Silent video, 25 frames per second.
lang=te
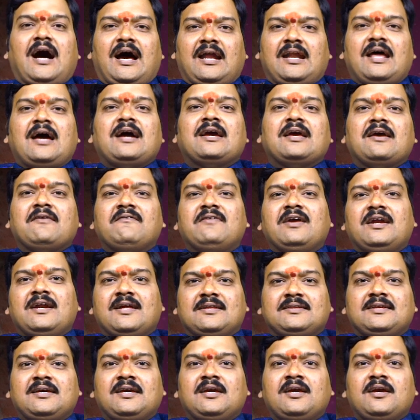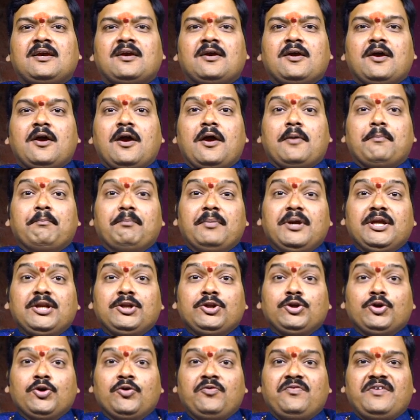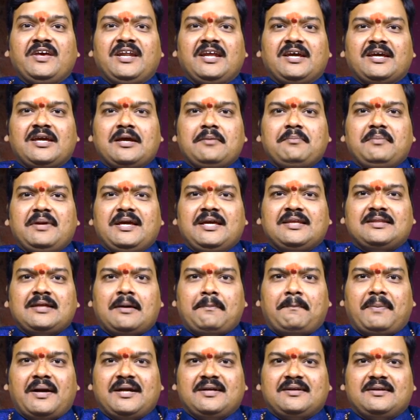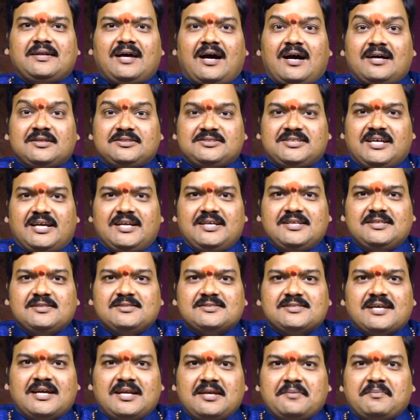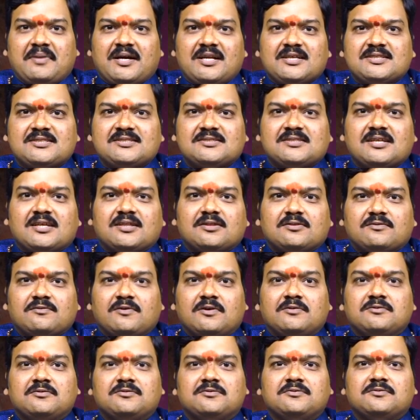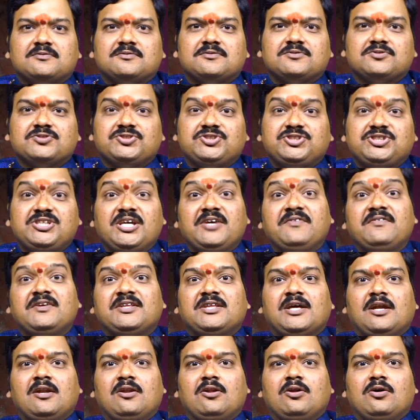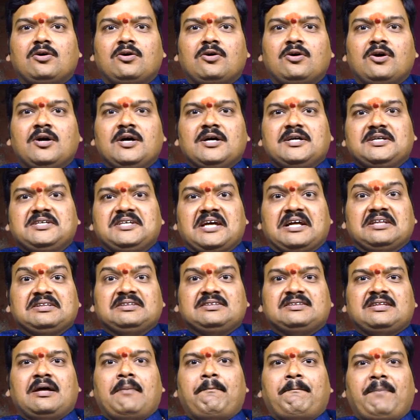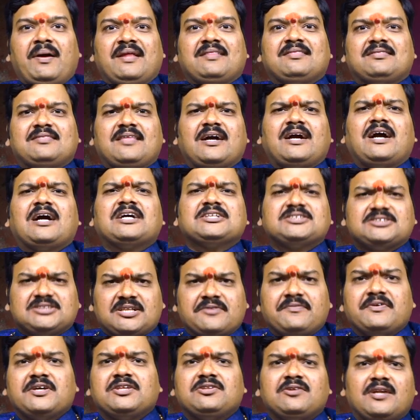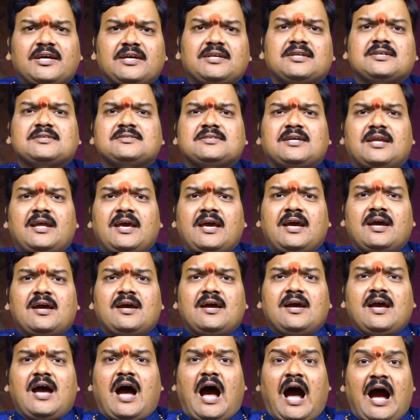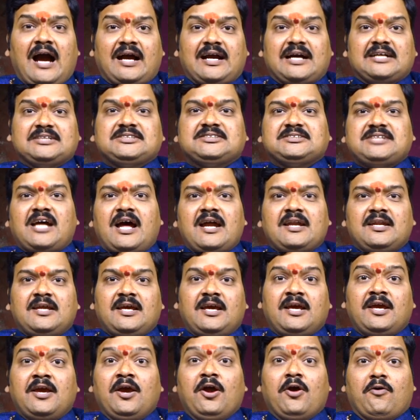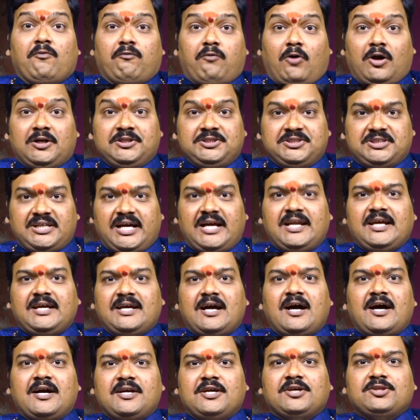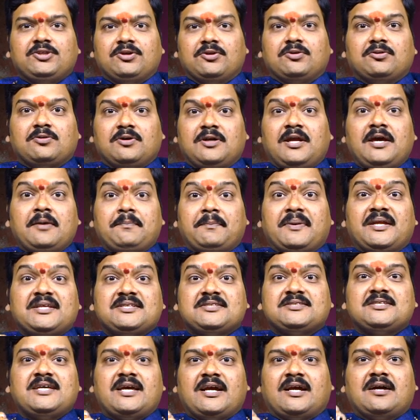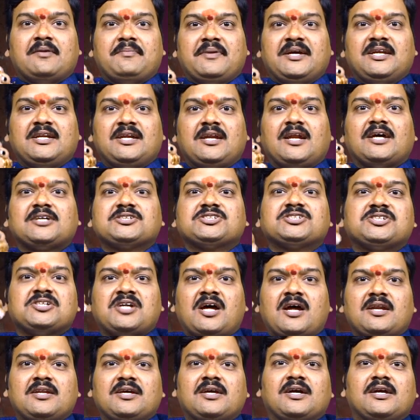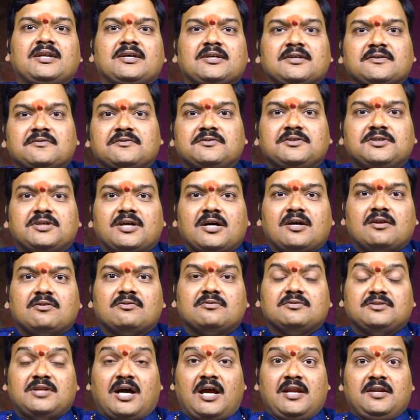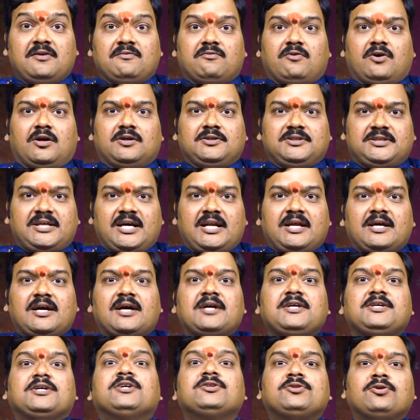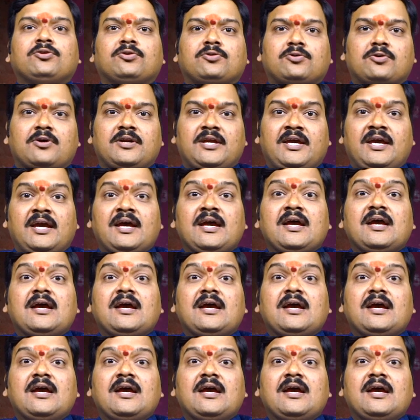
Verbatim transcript: అలాగే వీళ్ళది మిన్ను విరిగి మీద పడ్డా చెలించని మనస్తత్వం జీవితంలో ఎంత పెద్ద కష్టం ఎదురైనా సరే ఆ కష్టాన్ని ఒంటరిగా ఎదుర్కొనే ప్రత్యేకమైన లక్షణాన్ని కలిగి ఉంటారు దాన్ని ఒంటరిగా ఎదుర్కొని